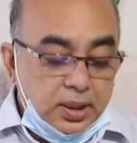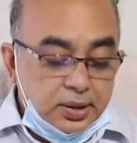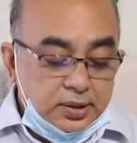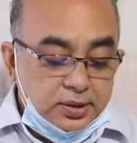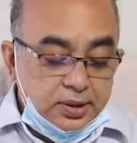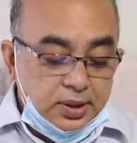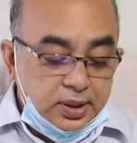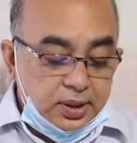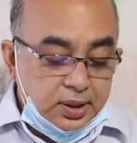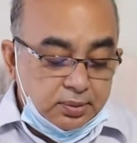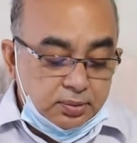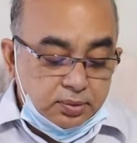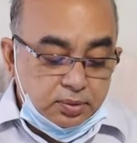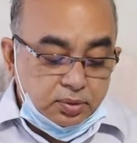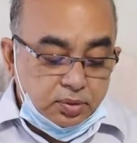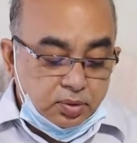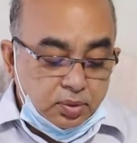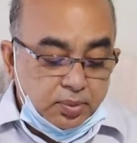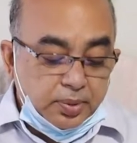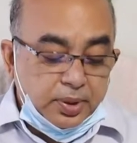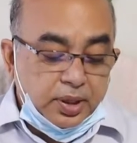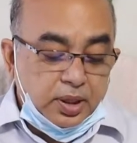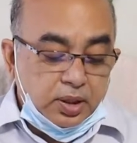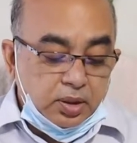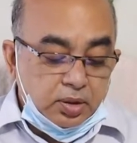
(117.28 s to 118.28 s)
এই যে
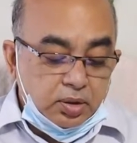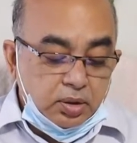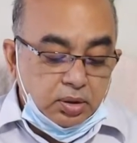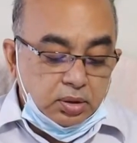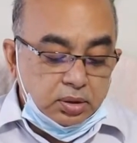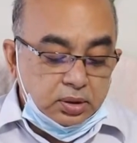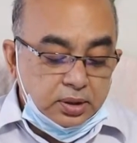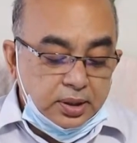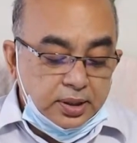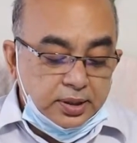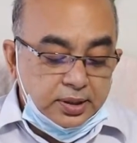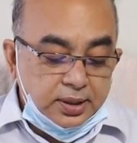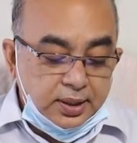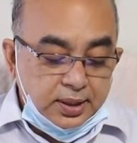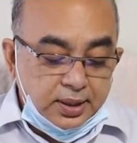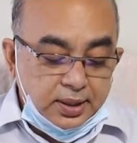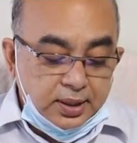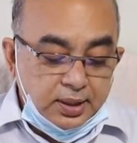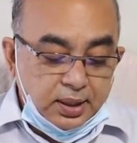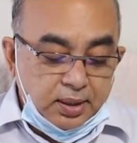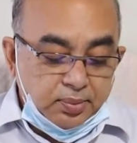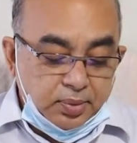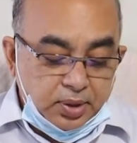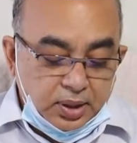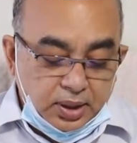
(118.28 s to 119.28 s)
কমে গেল
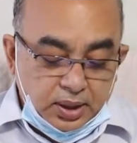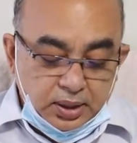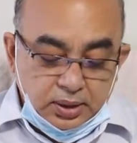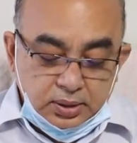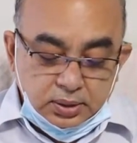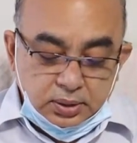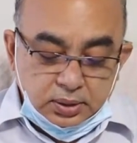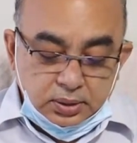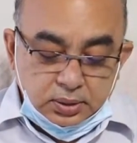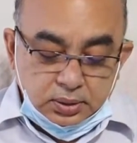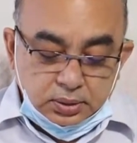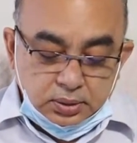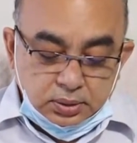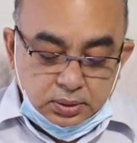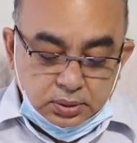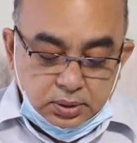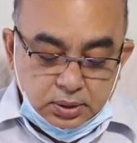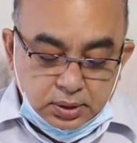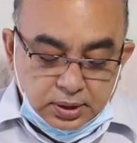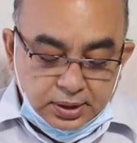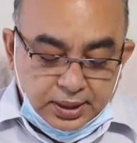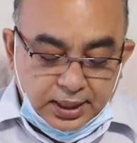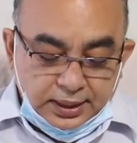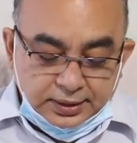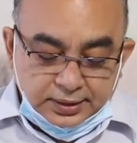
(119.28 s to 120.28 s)
এটাকে আমরা
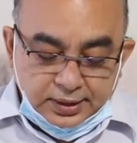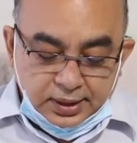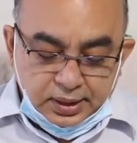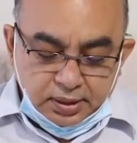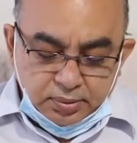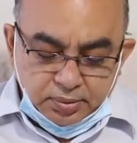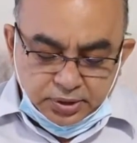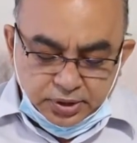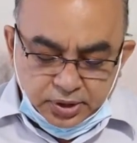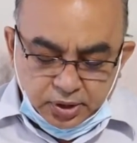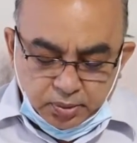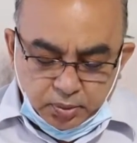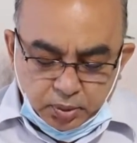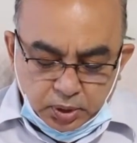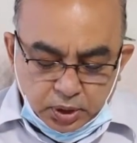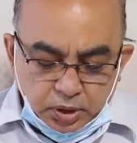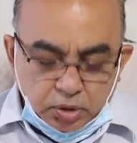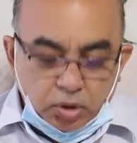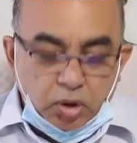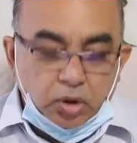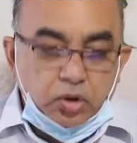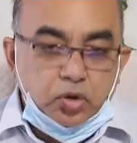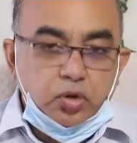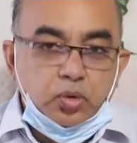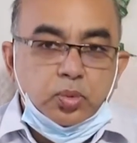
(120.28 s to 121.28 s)
ডাক্তারি ভাষায়
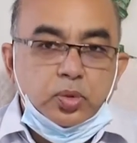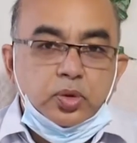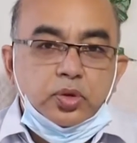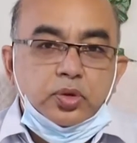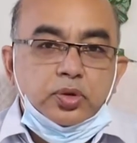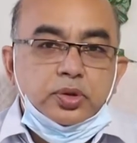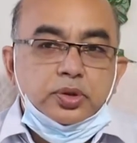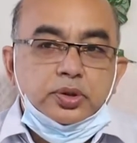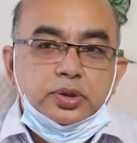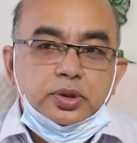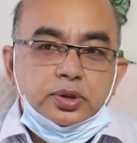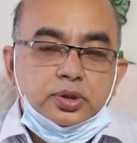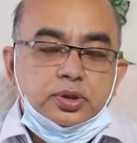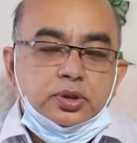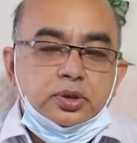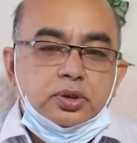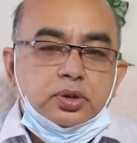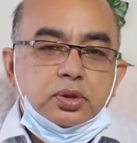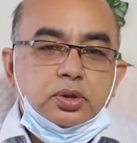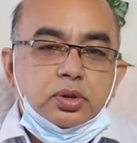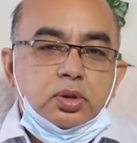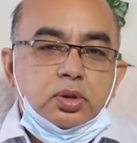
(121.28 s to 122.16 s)
বলি অটো ইমিউন ডিজিজ